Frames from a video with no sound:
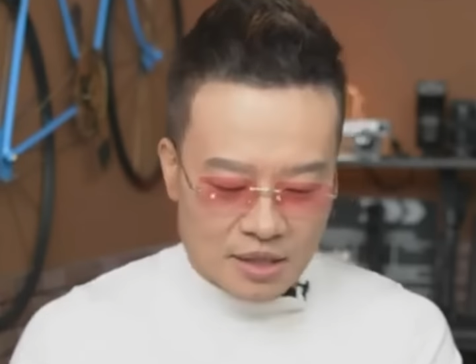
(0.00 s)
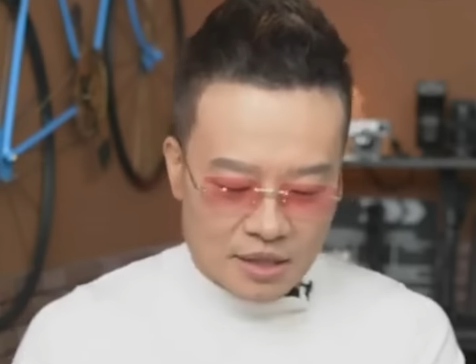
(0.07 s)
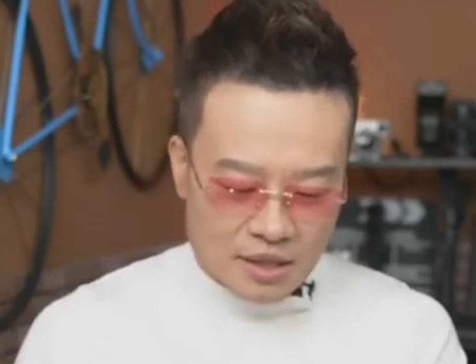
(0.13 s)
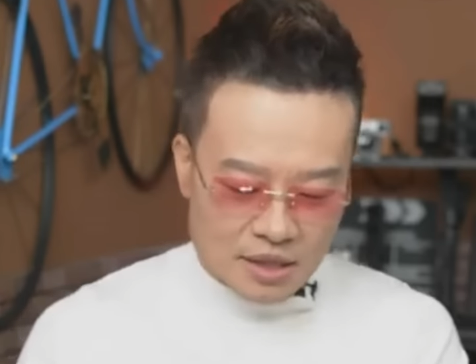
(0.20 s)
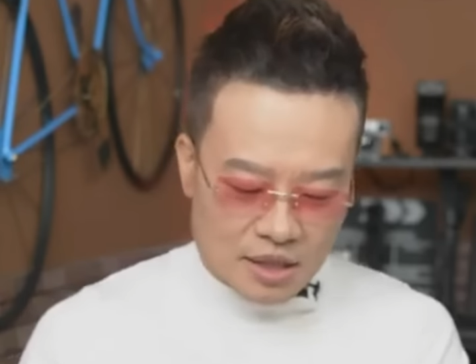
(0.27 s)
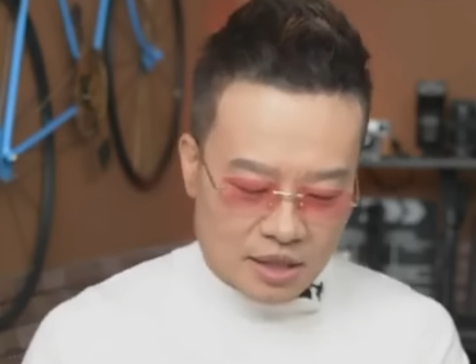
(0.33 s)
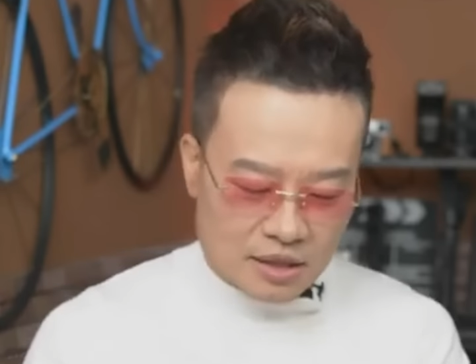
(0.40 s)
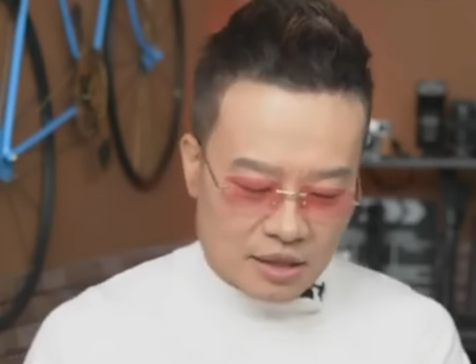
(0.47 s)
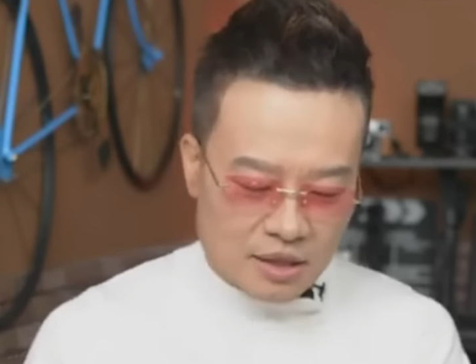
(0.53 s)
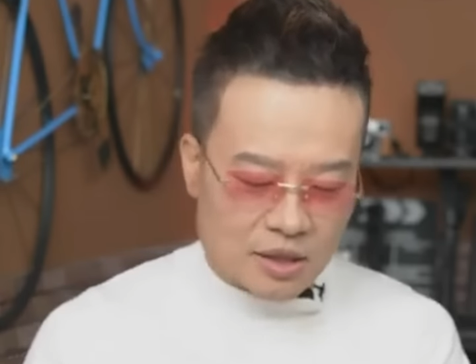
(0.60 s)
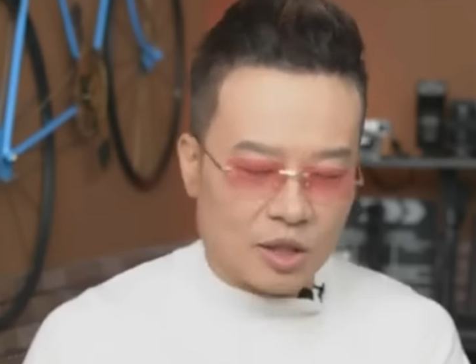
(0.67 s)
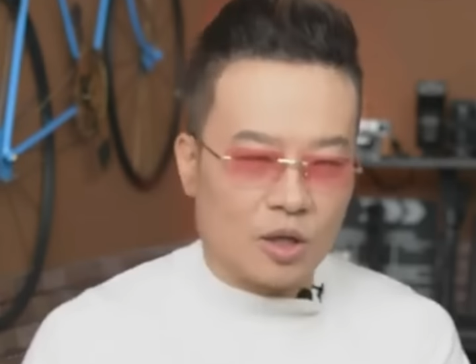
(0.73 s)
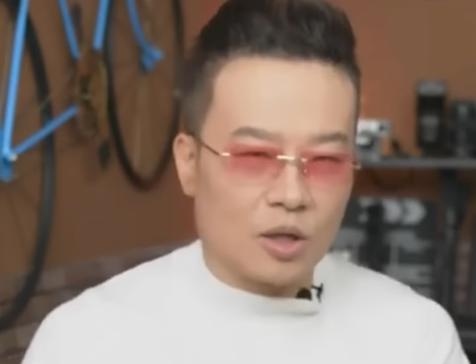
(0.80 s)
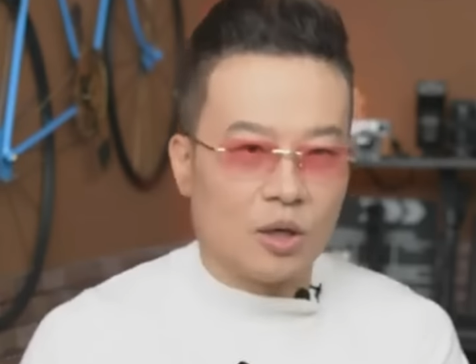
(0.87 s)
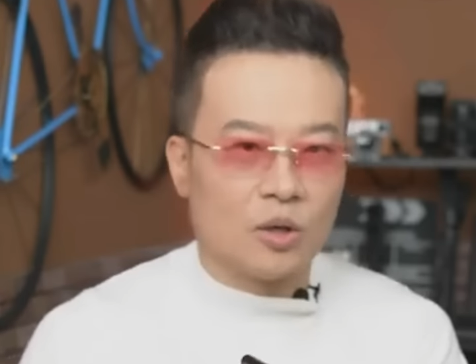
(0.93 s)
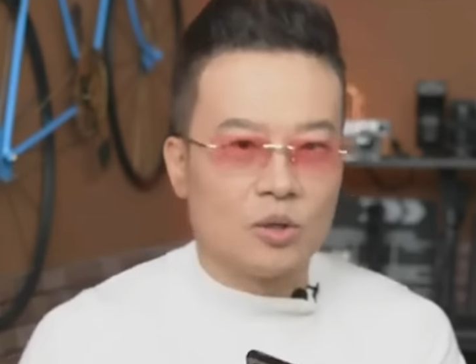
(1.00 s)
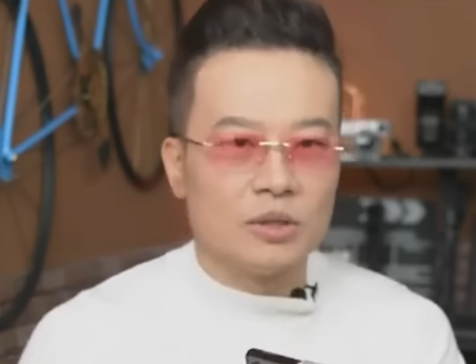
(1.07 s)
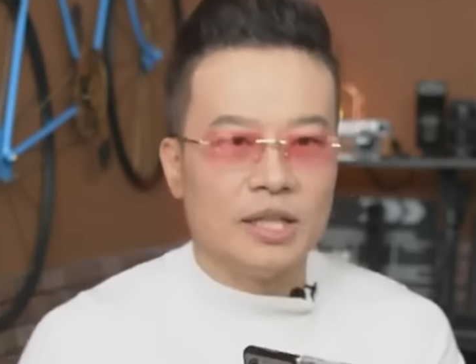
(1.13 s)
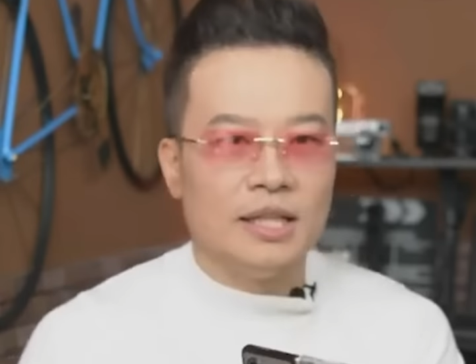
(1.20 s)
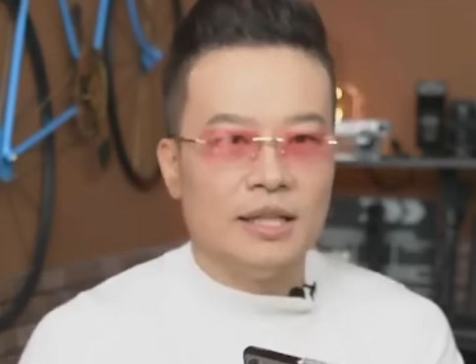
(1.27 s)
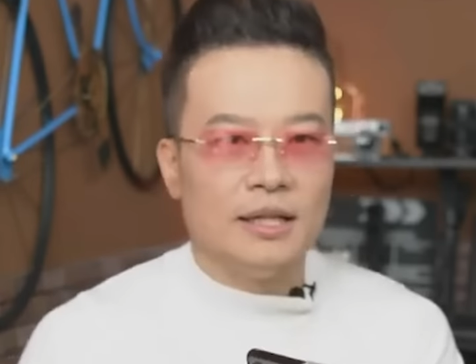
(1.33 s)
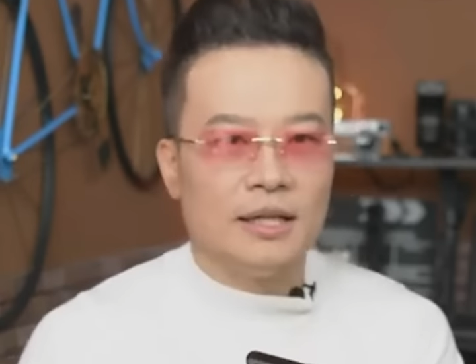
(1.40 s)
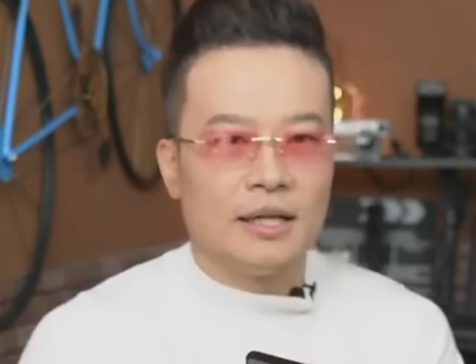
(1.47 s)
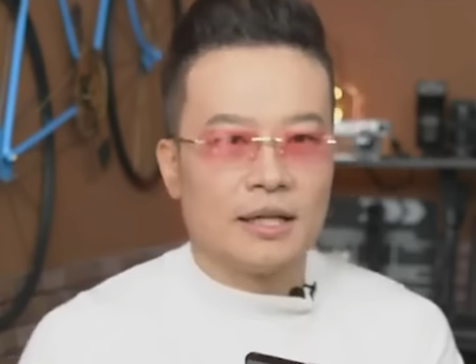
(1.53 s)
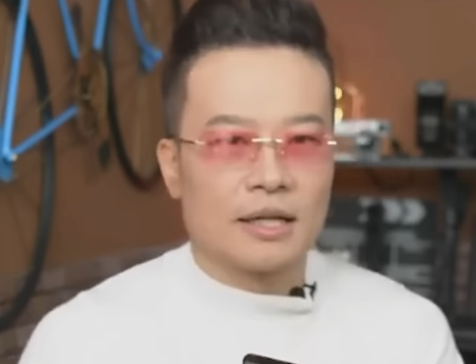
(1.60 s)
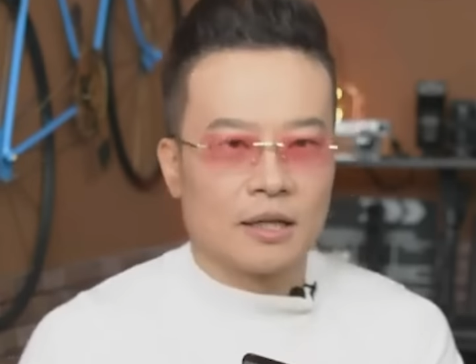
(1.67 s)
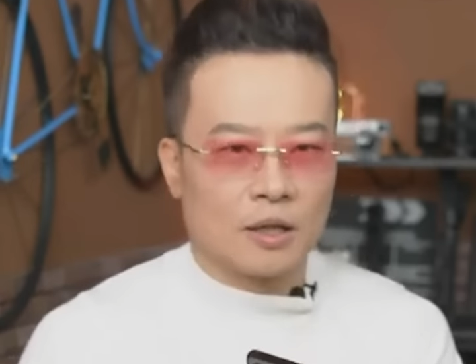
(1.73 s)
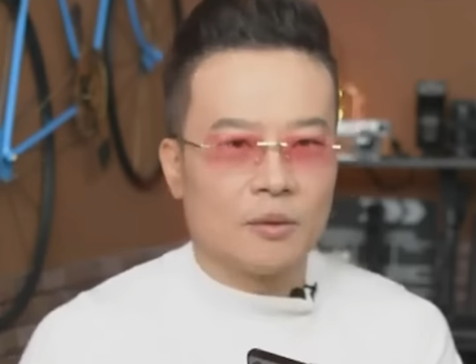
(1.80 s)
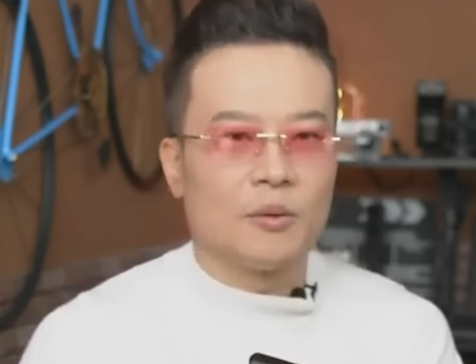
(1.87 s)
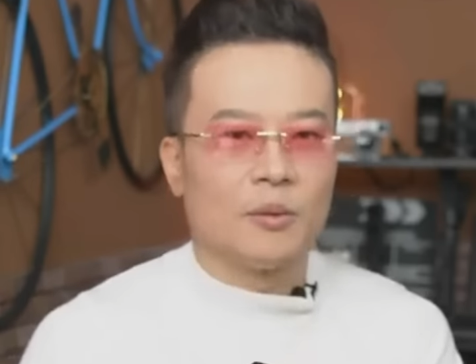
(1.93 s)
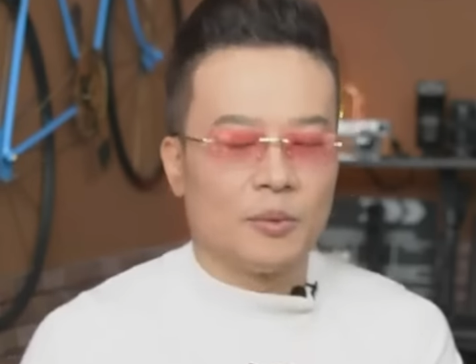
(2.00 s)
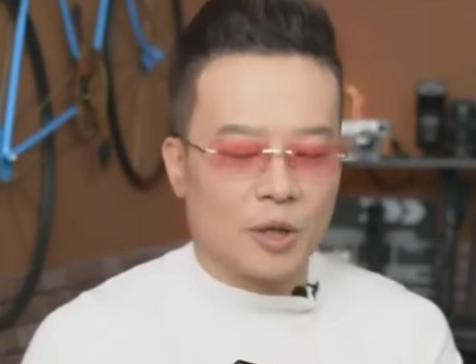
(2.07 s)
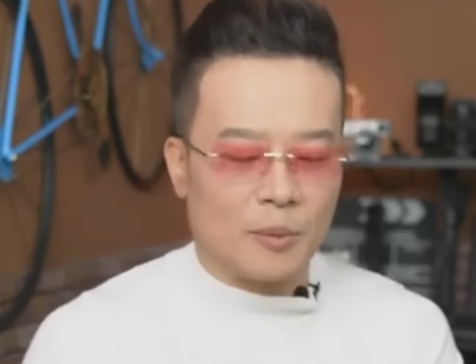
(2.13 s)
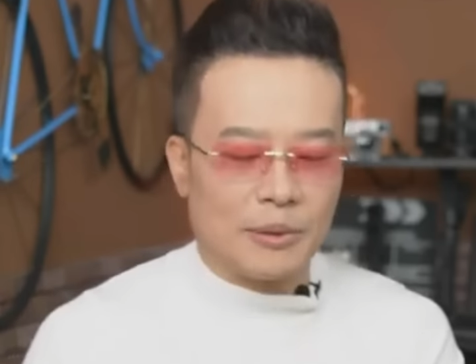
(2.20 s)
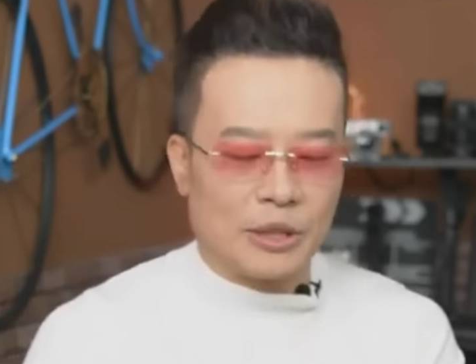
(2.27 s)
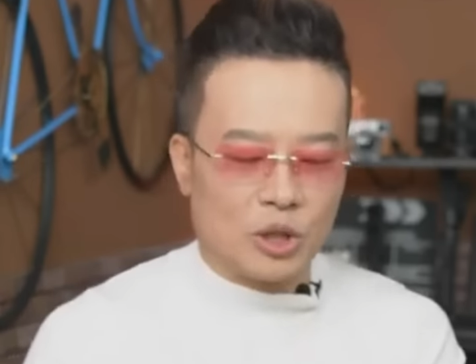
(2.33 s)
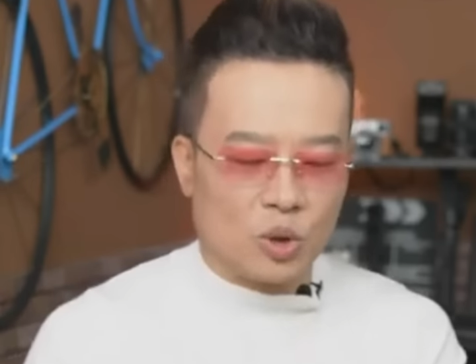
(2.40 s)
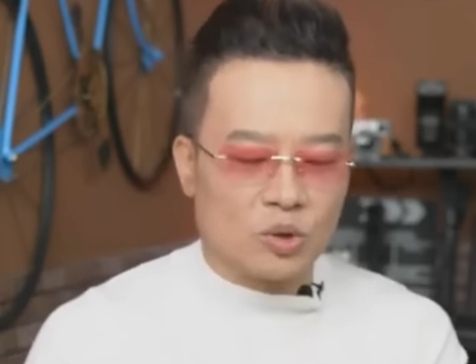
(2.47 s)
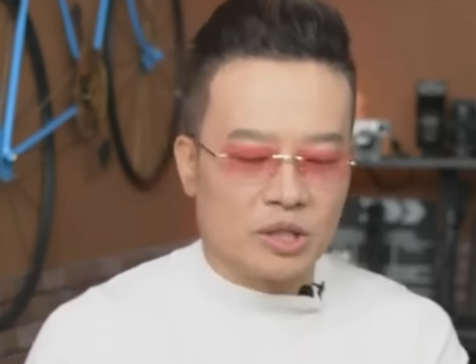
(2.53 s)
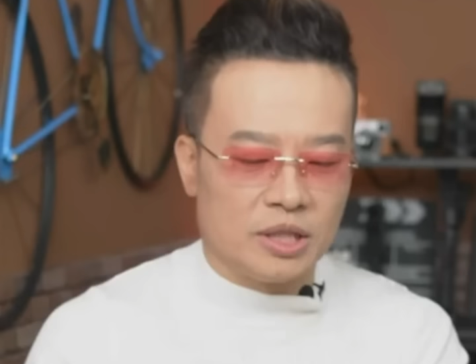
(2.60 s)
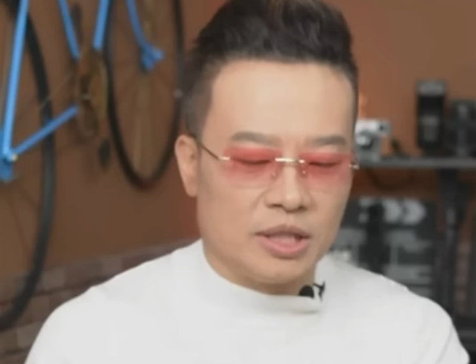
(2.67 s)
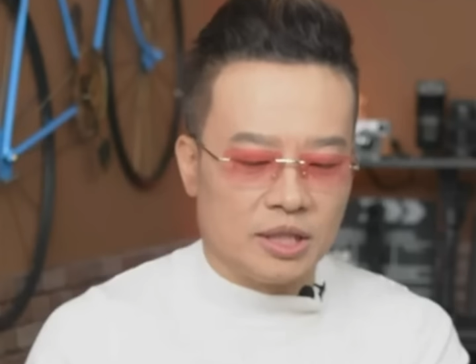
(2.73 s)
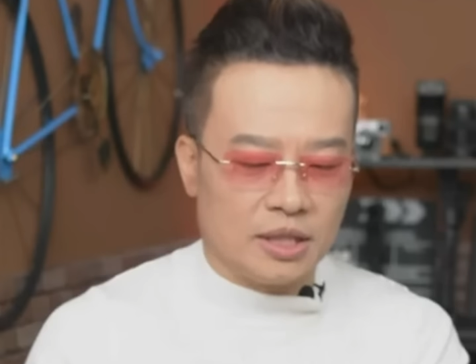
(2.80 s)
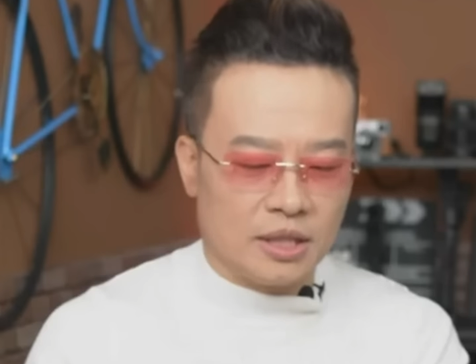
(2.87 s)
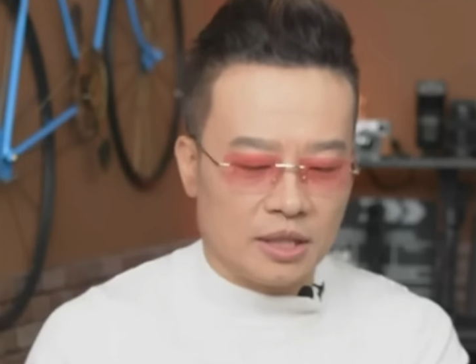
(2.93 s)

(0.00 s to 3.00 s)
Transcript: เอ่อของของคนอินเดียนะครับเขาเป็นโยคี